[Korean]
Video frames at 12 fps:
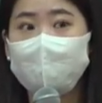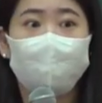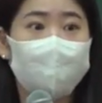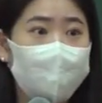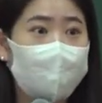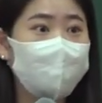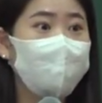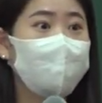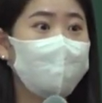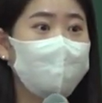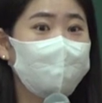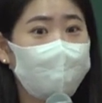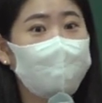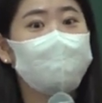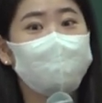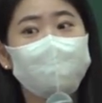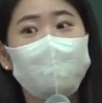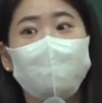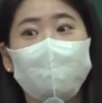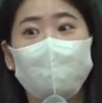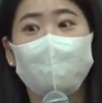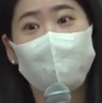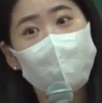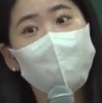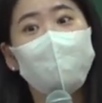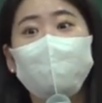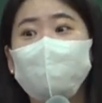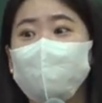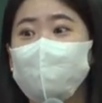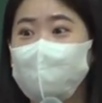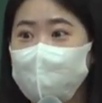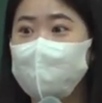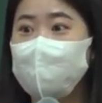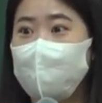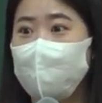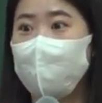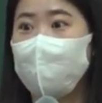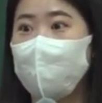저희 가족들은 세계 10대 대학 NUS 출신들이에요.